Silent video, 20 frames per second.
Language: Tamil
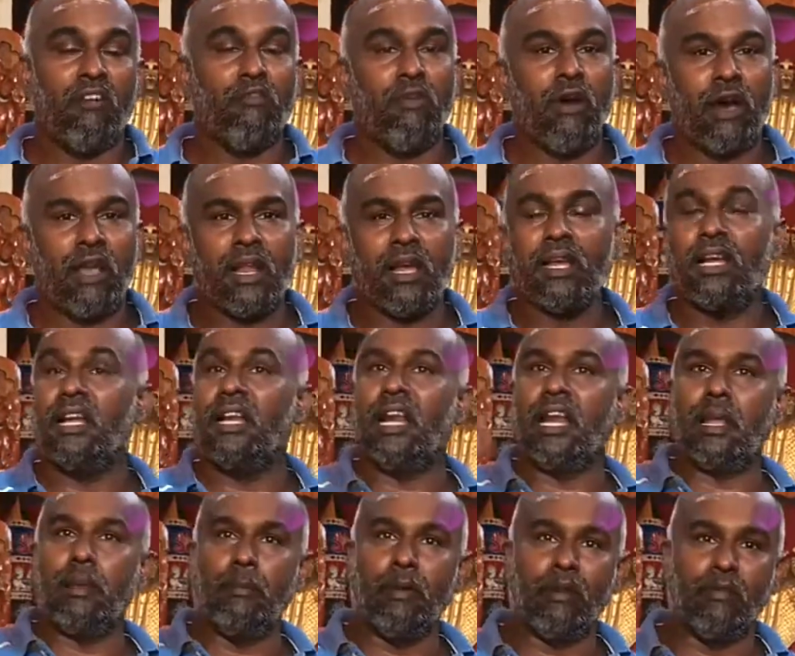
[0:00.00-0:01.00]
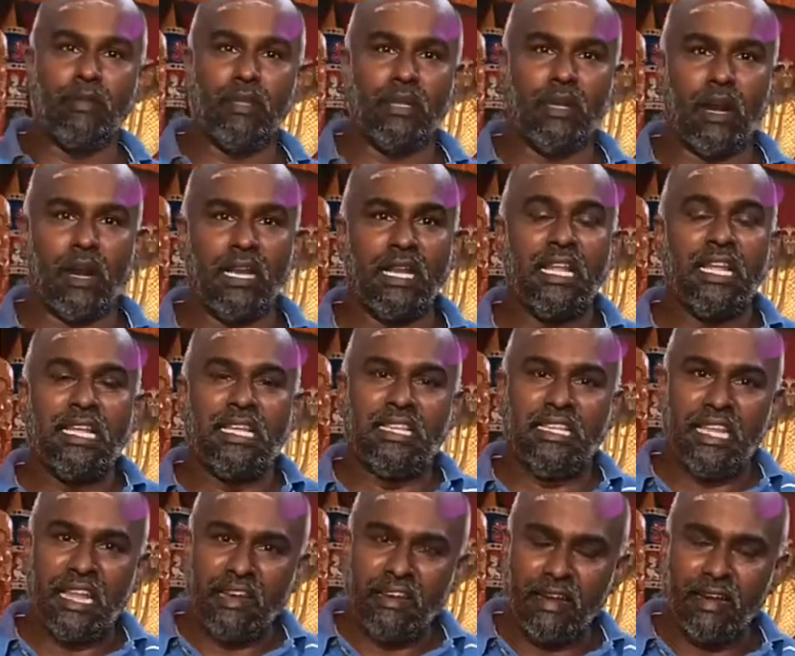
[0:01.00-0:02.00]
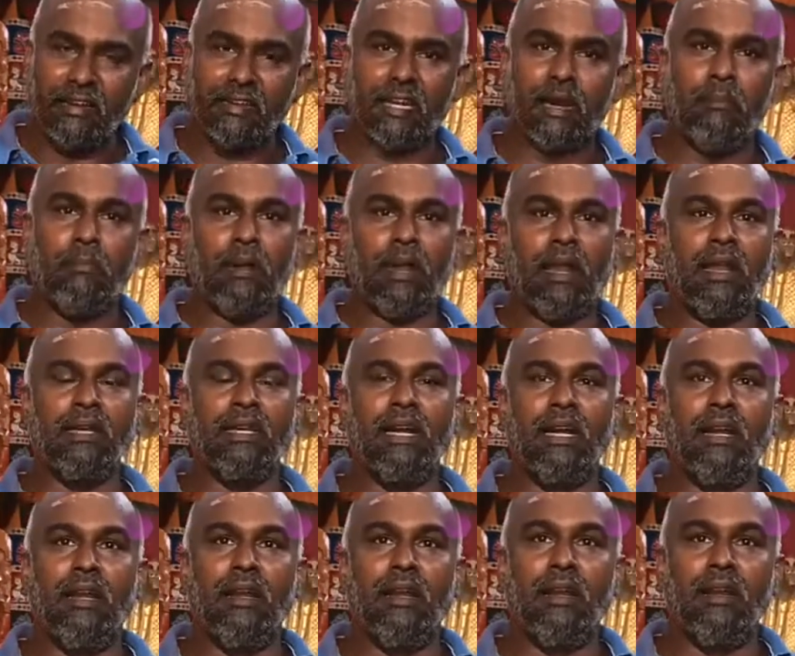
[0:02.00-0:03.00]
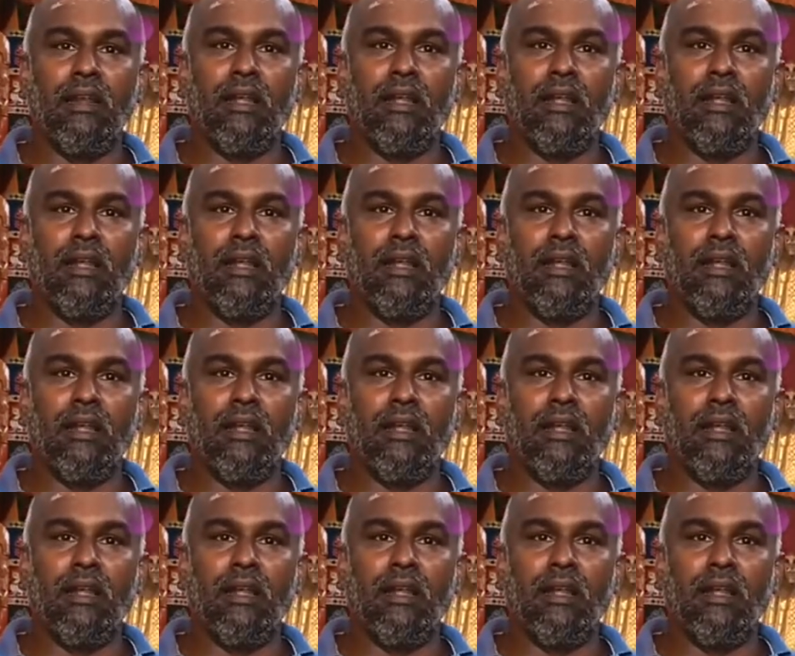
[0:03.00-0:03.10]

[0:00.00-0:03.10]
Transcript: அவ்வாறாக நடைபெறுவதனால் எண்ணற்ற பலன்கள்